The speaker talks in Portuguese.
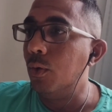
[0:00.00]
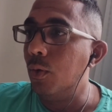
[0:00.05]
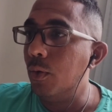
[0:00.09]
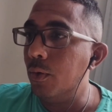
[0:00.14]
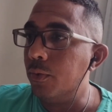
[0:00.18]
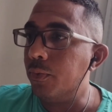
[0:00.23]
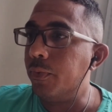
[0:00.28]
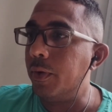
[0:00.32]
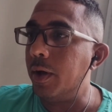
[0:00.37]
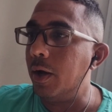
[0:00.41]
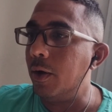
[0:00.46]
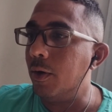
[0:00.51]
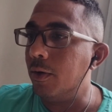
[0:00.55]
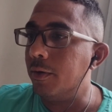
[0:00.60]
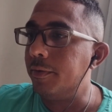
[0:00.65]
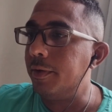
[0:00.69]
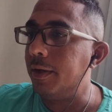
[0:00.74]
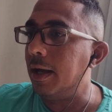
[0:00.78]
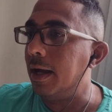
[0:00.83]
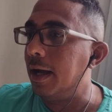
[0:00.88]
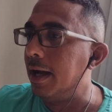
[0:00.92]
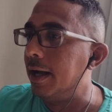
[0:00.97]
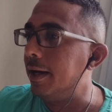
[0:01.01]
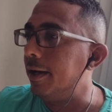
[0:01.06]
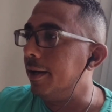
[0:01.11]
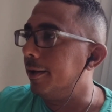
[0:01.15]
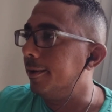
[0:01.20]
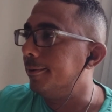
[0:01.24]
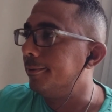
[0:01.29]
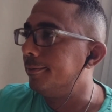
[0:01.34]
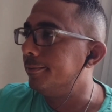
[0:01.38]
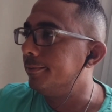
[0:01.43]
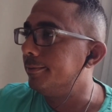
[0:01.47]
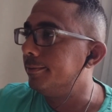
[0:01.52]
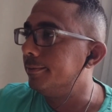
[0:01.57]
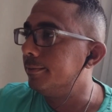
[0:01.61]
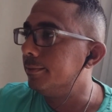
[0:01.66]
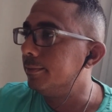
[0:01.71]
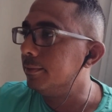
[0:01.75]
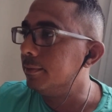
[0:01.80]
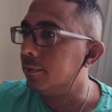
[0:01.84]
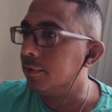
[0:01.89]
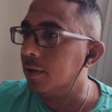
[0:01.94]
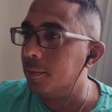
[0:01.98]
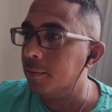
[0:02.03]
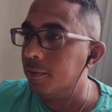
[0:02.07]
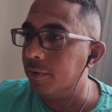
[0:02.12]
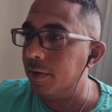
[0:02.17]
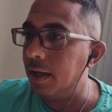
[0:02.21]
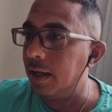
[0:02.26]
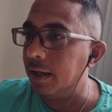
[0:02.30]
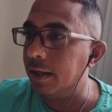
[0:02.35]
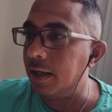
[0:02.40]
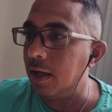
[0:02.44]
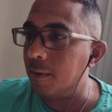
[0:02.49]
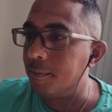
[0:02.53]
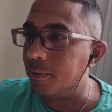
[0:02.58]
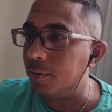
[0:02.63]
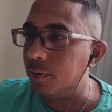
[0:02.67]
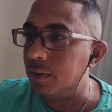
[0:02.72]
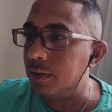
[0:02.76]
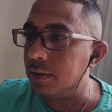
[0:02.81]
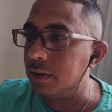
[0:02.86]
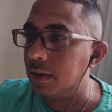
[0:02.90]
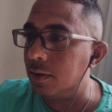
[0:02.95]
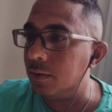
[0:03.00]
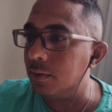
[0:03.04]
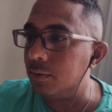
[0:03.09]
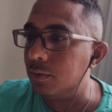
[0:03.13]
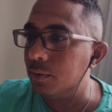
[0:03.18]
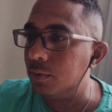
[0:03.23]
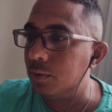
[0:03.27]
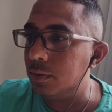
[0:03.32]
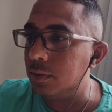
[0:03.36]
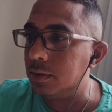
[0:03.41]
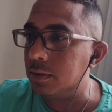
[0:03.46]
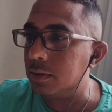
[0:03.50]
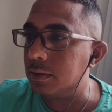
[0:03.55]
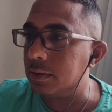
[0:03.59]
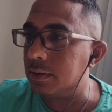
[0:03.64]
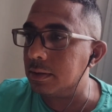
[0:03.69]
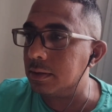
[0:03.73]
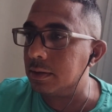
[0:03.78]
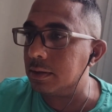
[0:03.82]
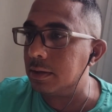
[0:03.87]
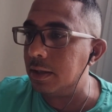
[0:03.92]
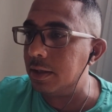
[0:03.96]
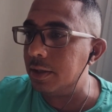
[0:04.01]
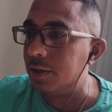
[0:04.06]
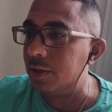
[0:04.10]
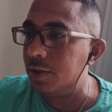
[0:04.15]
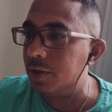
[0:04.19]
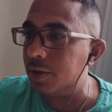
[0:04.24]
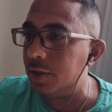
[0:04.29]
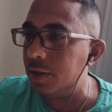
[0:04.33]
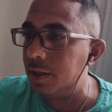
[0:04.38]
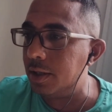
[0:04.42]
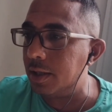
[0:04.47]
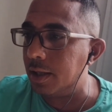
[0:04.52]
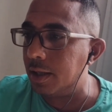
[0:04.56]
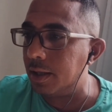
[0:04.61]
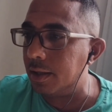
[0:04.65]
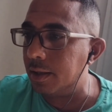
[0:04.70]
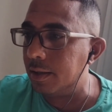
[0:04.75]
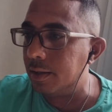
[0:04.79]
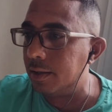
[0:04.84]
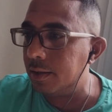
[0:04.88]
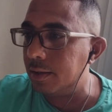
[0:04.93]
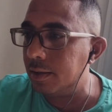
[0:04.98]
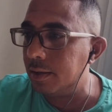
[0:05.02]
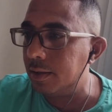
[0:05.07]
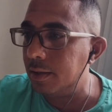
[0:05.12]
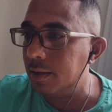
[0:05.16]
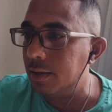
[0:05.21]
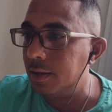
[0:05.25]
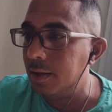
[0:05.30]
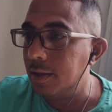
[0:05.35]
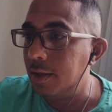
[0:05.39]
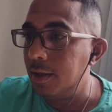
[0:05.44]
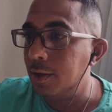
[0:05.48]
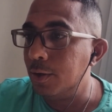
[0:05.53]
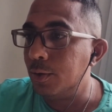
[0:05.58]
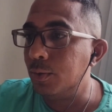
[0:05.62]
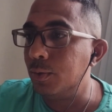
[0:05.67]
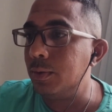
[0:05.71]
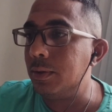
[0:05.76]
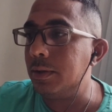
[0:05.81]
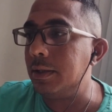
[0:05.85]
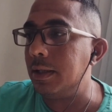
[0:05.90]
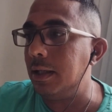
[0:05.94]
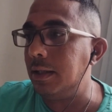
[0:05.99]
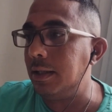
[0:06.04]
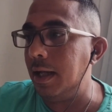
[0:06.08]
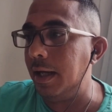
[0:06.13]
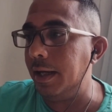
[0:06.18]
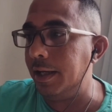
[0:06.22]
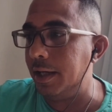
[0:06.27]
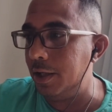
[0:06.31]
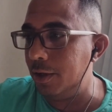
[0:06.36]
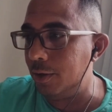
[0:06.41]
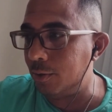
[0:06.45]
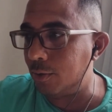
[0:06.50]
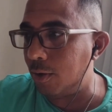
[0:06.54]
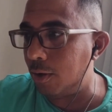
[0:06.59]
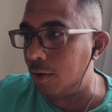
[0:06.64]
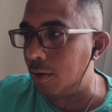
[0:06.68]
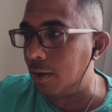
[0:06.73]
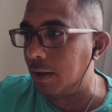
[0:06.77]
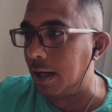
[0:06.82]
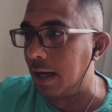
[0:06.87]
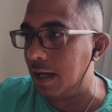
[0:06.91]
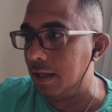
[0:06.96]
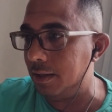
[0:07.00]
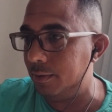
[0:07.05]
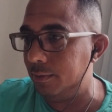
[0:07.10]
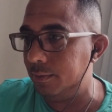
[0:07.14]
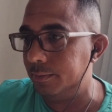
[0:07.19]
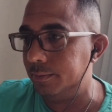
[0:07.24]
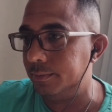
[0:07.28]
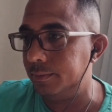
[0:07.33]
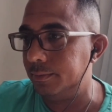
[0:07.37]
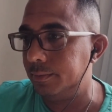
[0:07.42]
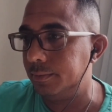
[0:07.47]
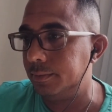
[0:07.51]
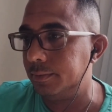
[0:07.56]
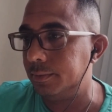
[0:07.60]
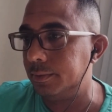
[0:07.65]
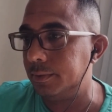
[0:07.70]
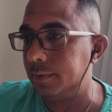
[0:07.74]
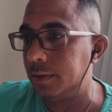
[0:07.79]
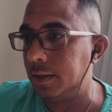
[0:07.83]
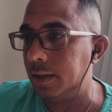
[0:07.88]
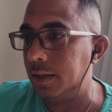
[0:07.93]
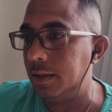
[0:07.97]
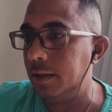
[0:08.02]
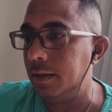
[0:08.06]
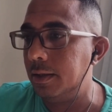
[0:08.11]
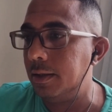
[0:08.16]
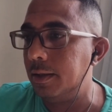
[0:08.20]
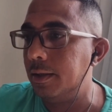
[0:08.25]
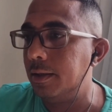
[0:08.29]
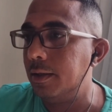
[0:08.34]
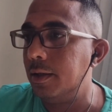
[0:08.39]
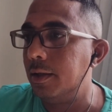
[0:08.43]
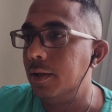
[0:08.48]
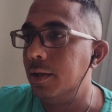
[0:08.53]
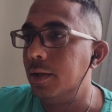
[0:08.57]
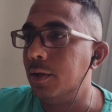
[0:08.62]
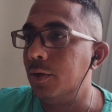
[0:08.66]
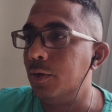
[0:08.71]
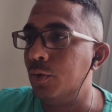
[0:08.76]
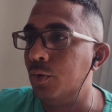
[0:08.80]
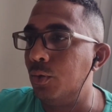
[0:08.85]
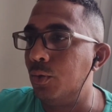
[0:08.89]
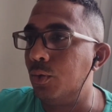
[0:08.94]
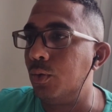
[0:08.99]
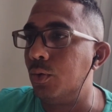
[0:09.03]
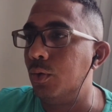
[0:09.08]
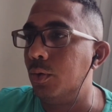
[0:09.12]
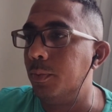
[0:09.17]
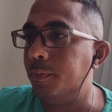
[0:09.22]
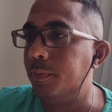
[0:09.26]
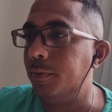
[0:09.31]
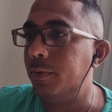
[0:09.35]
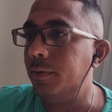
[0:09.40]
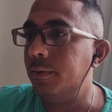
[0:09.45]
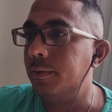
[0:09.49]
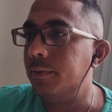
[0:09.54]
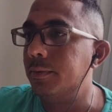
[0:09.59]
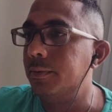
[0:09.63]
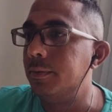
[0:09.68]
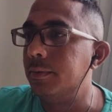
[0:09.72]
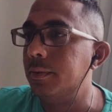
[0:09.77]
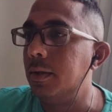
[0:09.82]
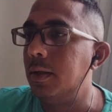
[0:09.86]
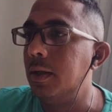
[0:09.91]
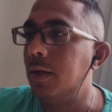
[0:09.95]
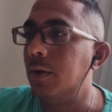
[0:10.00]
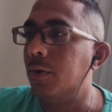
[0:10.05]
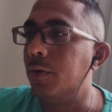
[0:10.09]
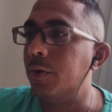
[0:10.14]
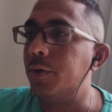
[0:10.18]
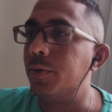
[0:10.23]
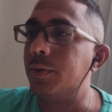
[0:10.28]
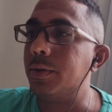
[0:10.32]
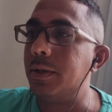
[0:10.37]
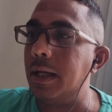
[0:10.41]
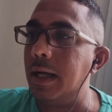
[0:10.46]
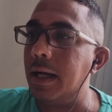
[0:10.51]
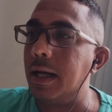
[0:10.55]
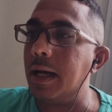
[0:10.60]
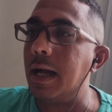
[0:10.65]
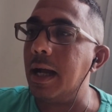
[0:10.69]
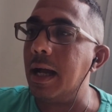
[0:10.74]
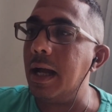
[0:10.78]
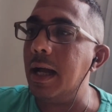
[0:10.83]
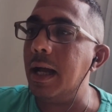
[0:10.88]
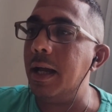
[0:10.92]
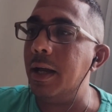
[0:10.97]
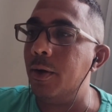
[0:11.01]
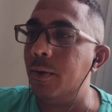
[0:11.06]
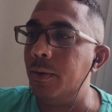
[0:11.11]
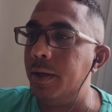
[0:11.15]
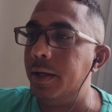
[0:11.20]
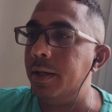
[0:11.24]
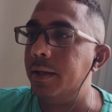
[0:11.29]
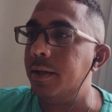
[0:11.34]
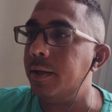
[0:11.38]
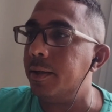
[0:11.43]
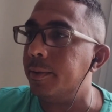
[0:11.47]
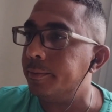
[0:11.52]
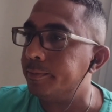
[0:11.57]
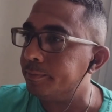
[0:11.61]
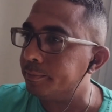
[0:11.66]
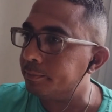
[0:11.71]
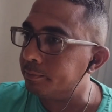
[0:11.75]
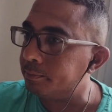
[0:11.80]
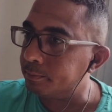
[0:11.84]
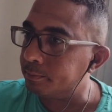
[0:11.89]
O Ferroviária Vamos ver aqui a posição do Santinha. O Santa é quinto colocado, né? Do grupo, onde o Ceará é o líder.